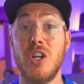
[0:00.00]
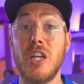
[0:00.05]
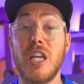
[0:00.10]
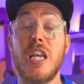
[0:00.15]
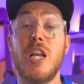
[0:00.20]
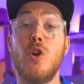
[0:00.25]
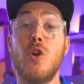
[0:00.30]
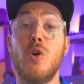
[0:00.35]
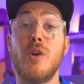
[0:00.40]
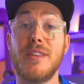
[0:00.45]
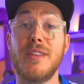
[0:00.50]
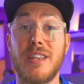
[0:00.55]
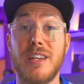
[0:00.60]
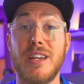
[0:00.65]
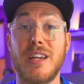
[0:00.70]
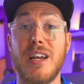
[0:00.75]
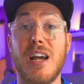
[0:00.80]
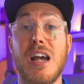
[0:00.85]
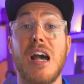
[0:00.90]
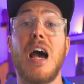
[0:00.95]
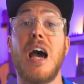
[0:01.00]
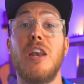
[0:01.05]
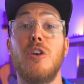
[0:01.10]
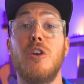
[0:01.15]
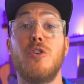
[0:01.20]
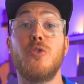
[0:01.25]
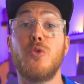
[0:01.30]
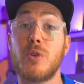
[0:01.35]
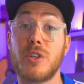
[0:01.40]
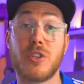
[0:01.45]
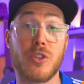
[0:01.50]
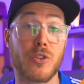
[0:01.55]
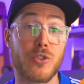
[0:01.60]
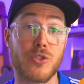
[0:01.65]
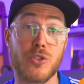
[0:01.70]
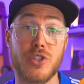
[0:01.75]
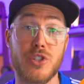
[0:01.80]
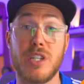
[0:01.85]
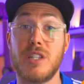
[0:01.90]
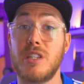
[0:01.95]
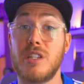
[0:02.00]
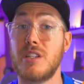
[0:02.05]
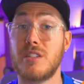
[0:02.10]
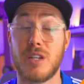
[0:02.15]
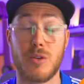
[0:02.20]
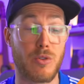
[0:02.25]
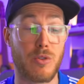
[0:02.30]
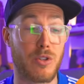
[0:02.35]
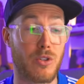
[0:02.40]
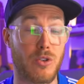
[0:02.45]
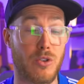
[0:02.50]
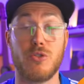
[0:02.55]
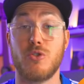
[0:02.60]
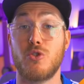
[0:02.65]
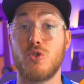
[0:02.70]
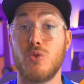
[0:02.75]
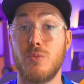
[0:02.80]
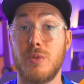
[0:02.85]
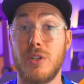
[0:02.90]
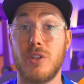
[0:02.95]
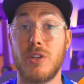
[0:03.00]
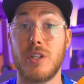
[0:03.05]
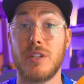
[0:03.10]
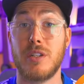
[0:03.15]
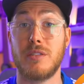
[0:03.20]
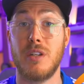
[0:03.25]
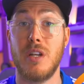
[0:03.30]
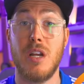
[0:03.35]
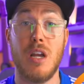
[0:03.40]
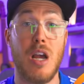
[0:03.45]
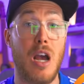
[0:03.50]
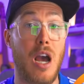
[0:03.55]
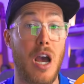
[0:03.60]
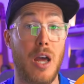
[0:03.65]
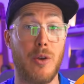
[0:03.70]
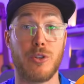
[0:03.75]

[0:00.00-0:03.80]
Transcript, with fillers: y lo entrega a nuestros oyentes, a nuestros consumidores, a